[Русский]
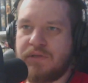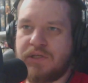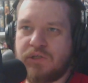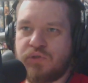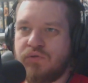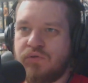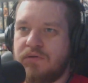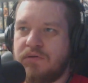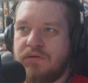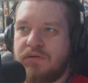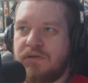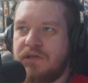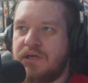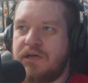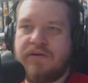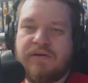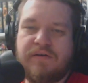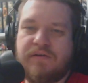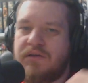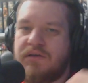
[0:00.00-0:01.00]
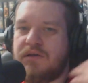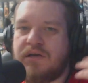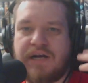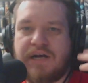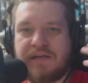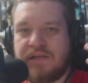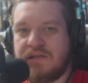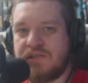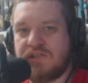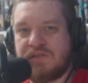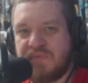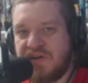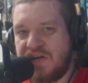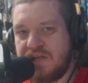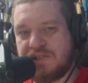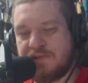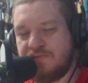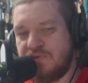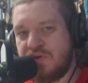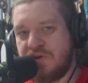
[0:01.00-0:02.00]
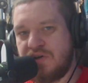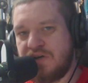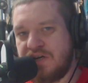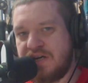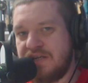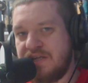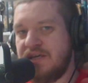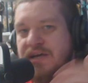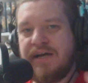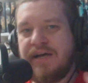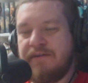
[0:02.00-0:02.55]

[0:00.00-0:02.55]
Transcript: Так что я как и не собирался в нее играть,